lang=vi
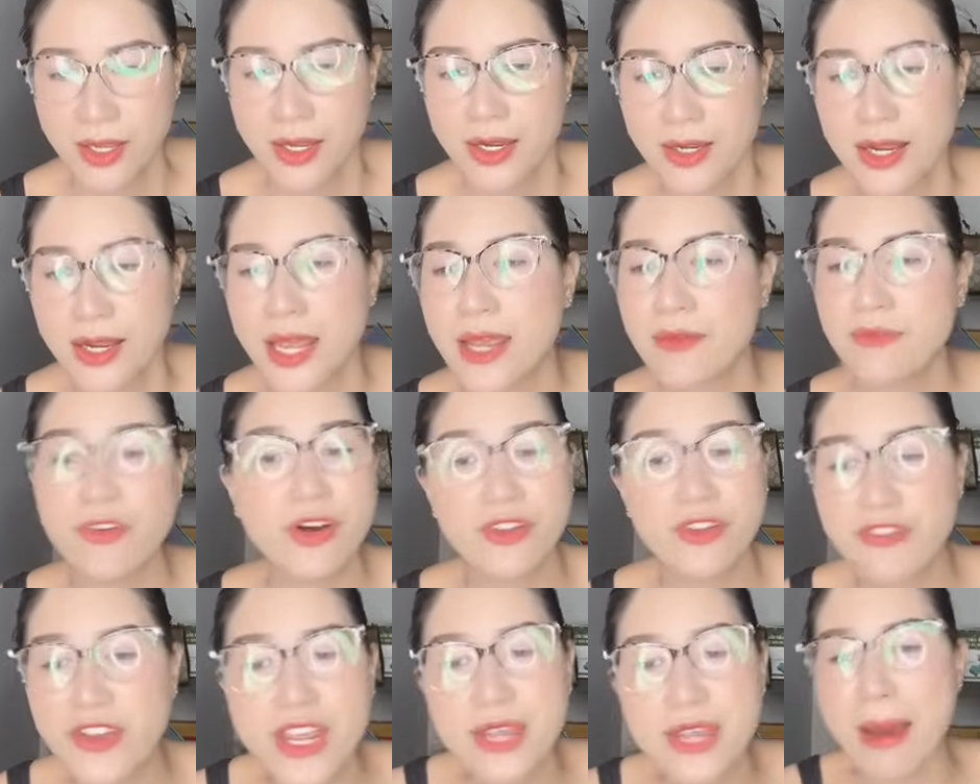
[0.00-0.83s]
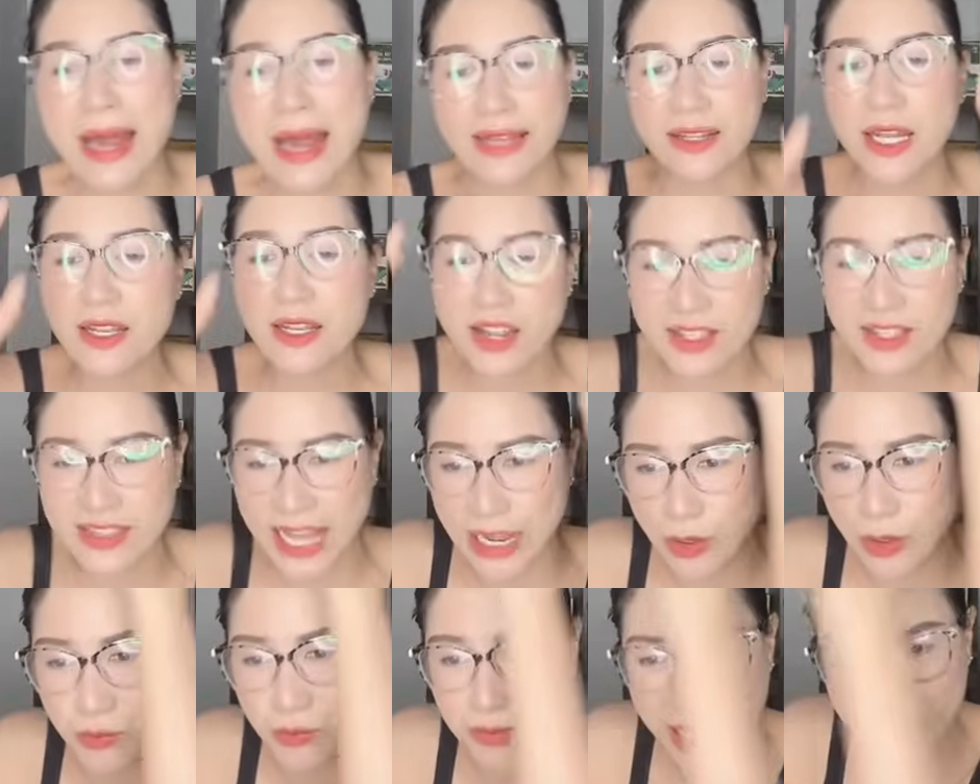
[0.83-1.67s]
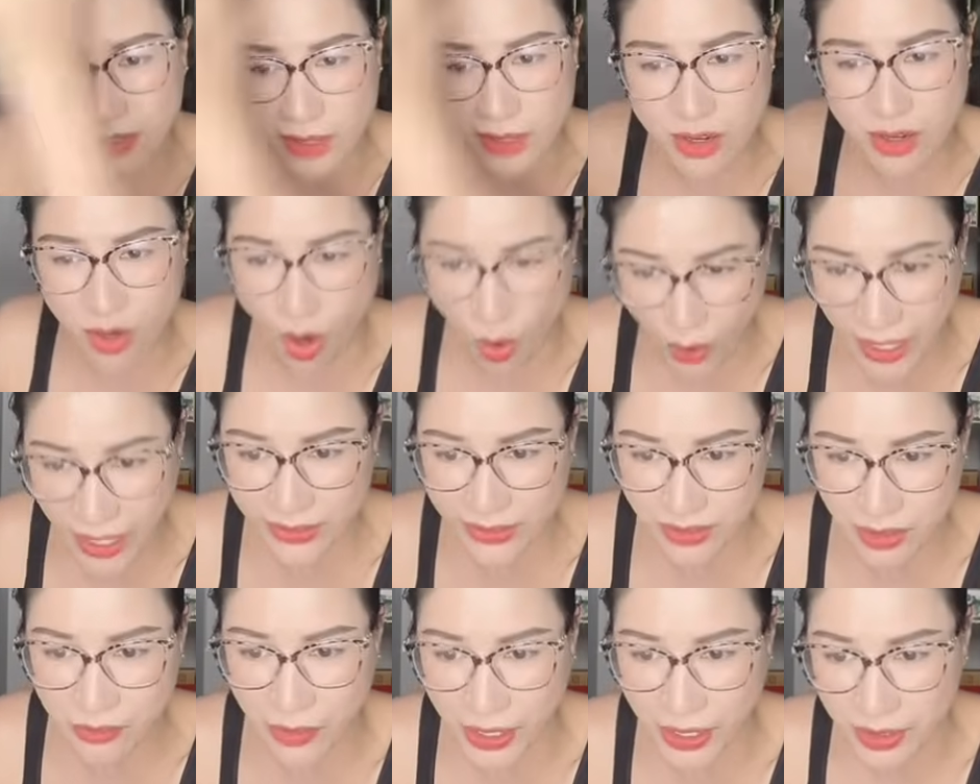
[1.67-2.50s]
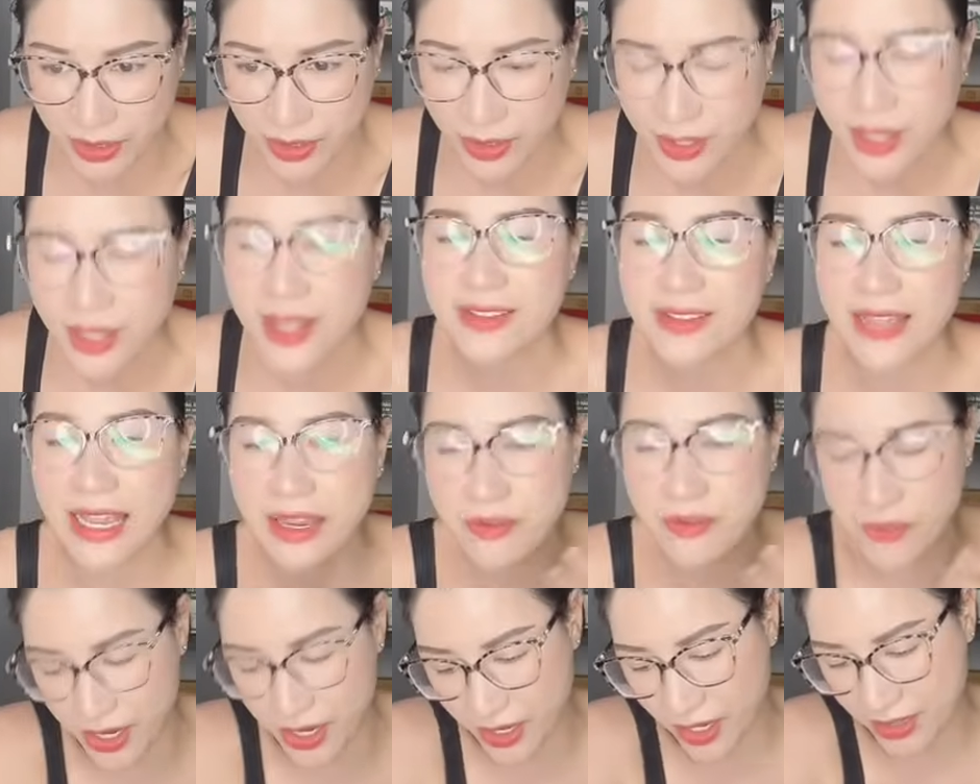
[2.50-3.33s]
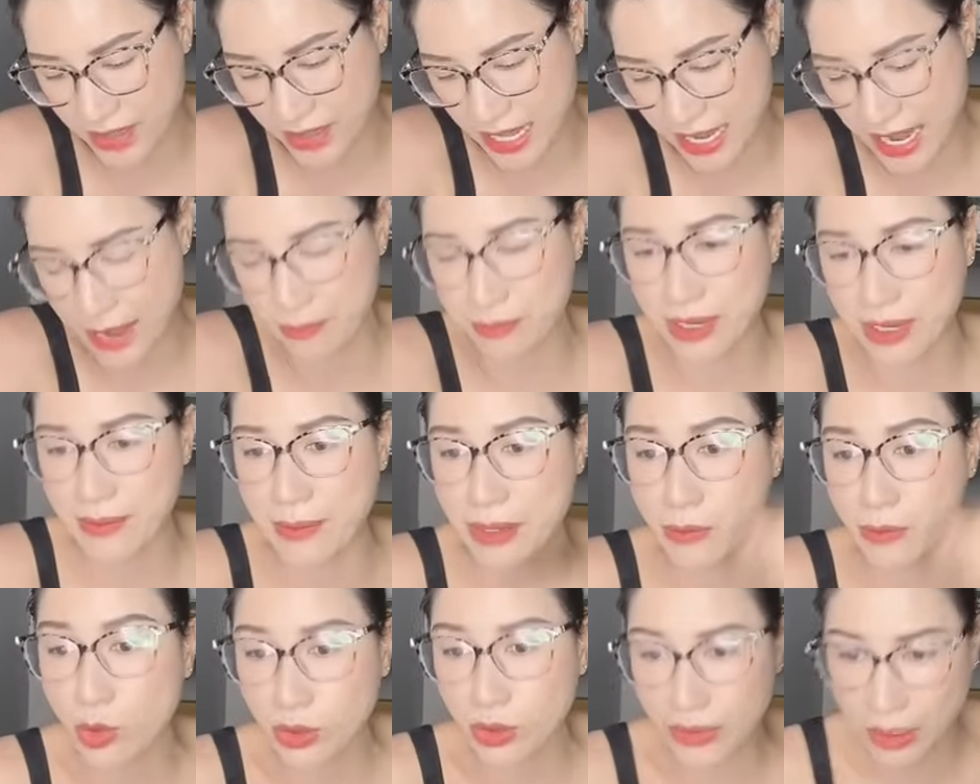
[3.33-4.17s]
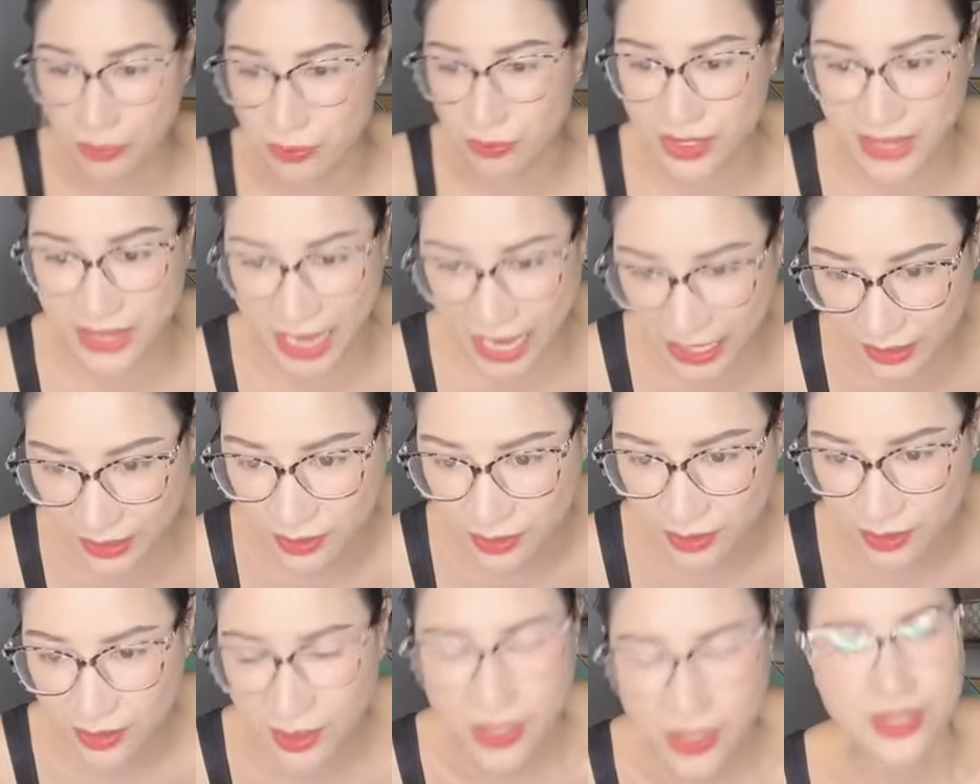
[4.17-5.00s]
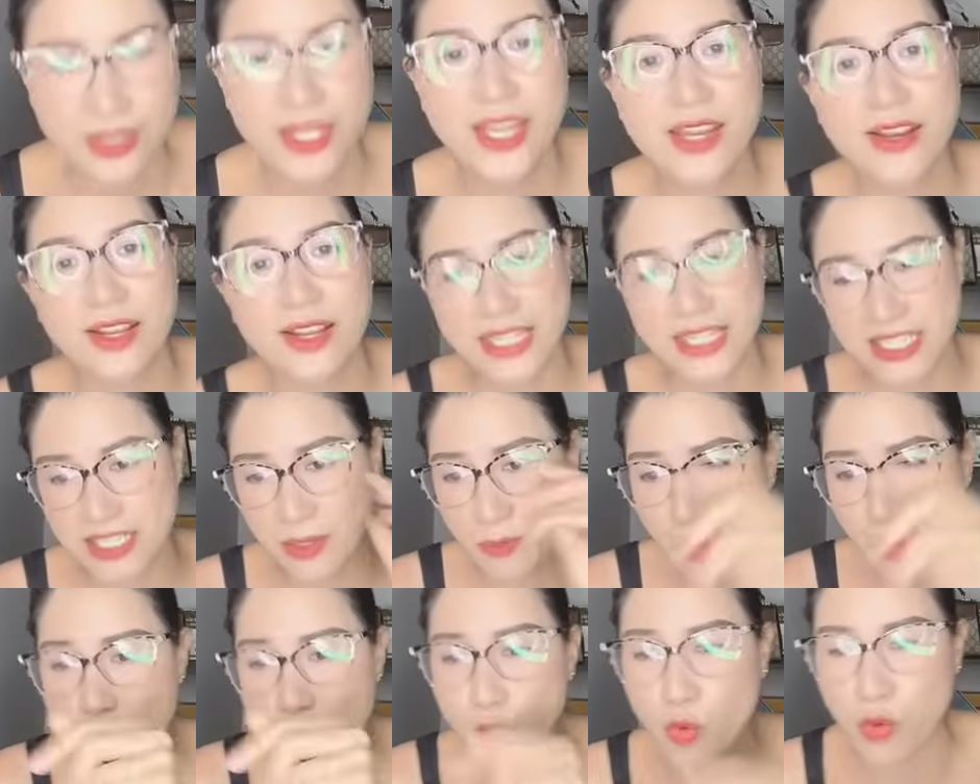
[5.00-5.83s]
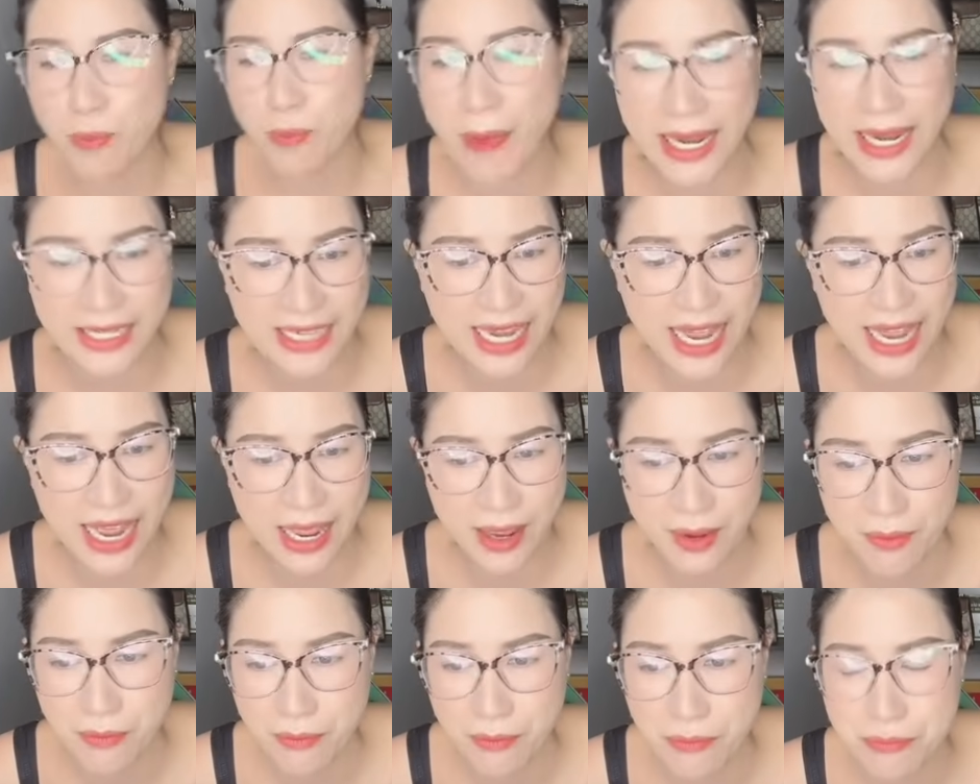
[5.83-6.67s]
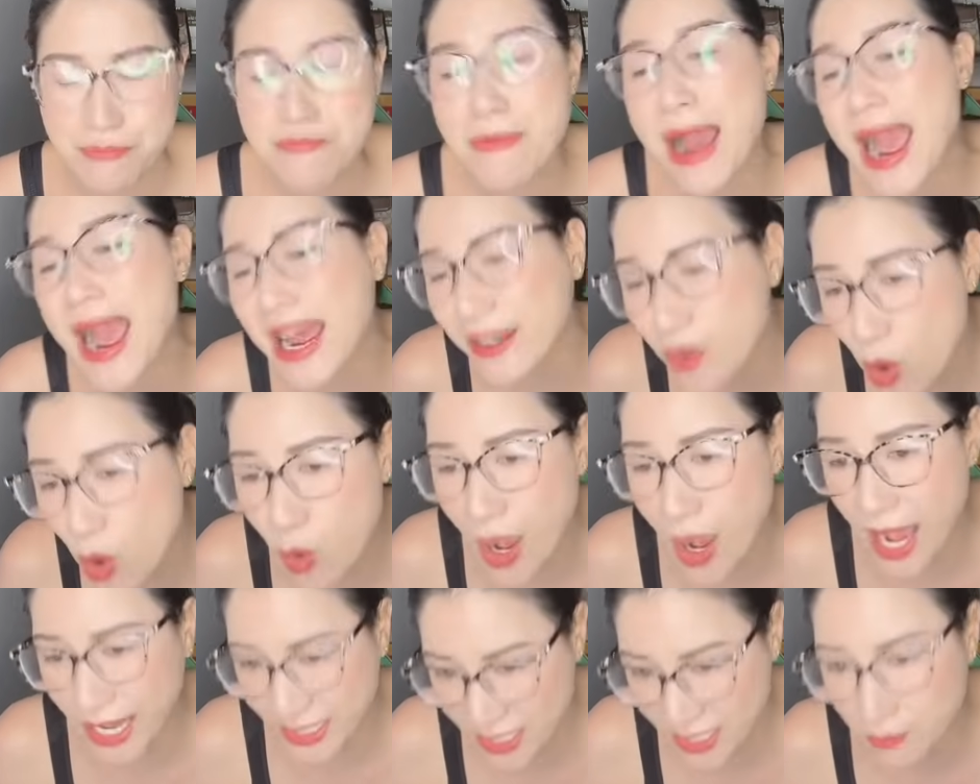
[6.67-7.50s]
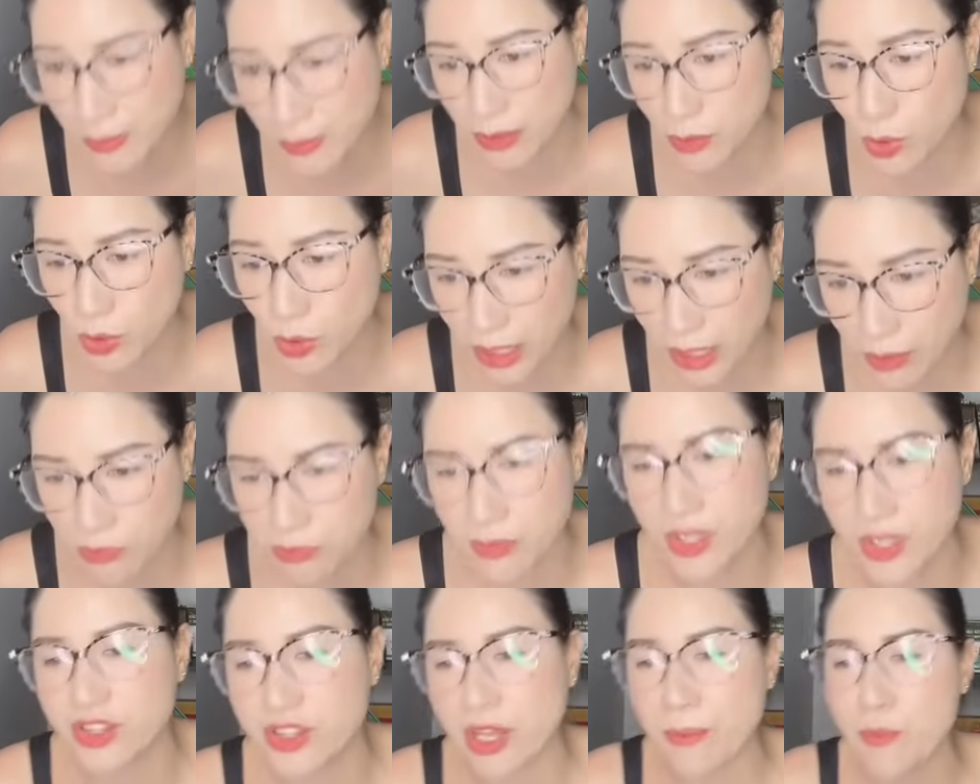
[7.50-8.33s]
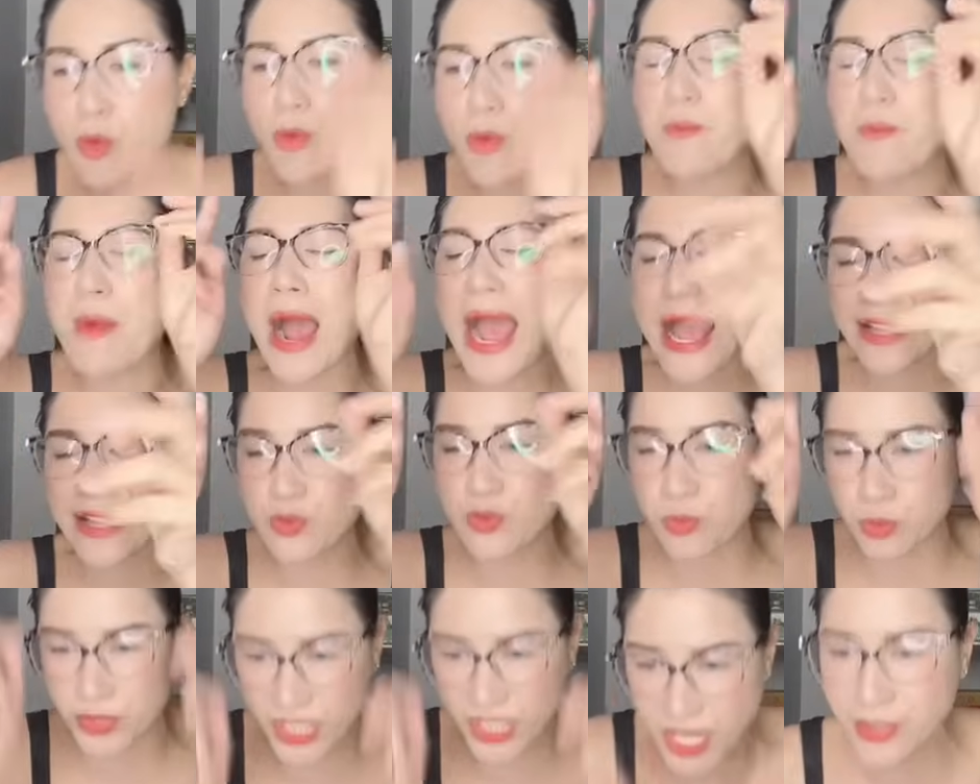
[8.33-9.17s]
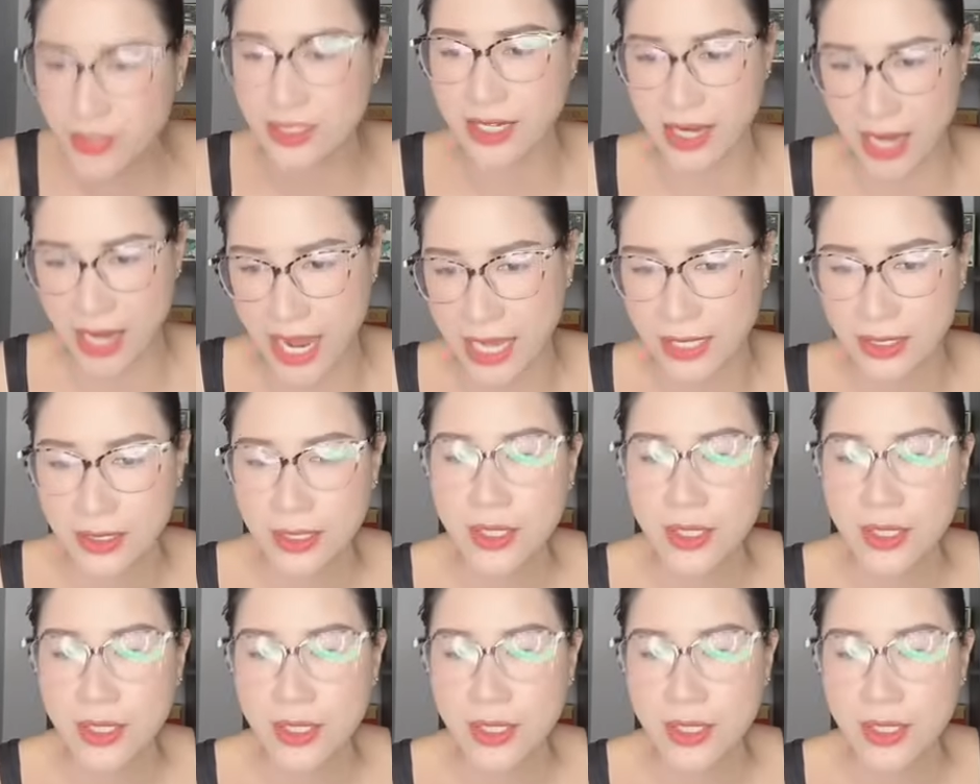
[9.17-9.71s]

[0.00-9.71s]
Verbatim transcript: để bởi vì bản thân người ta cũng đã từng khó khăn như vậy thay vì người ta làm cái bánh bột lọc người ta ăn thì người ta sẽ mua của bạn là ba đô hai chiếc bánh bột lọc người ta mua ba chục chiếc chẳng hạn